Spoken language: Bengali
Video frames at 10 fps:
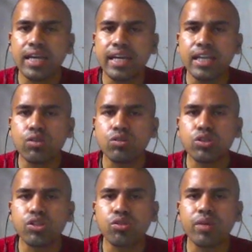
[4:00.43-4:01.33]
কিন্তু
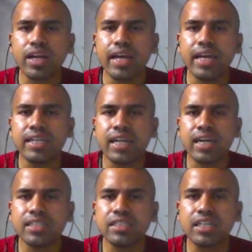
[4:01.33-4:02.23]
যদি তোমাকে এইটা না
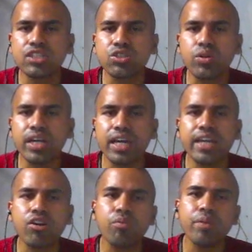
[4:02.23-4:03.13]
জিজ্ঞেস করে
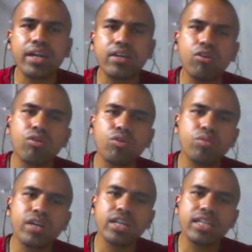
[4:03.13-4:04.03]
এইরকমই একটা অঙ্ক
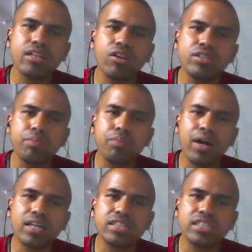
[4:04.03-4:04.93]
তোমাকে দিয়ে দিল যে
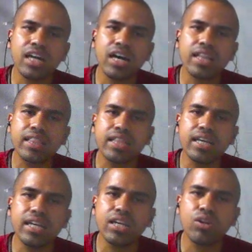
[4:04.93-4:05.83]
পাঁচ সাত
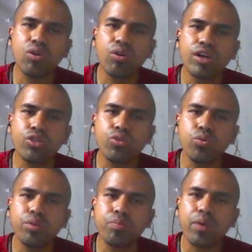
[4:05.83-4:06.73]
তিন নয়
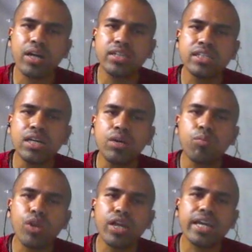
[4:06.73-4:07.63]
দুই পাঁচ
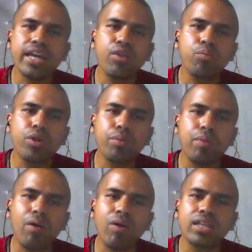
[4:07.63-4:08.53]
বলে এর উপরে
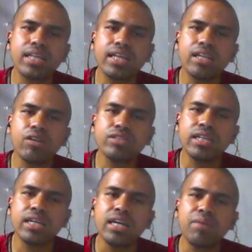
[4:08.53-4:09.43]
পাওয়ার দিয়ে দিল যে
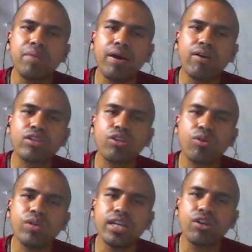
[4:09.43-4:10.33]
পাওয়ার ধরো
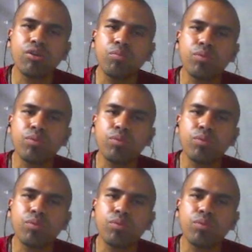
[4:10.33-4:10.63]
নিরানব্বই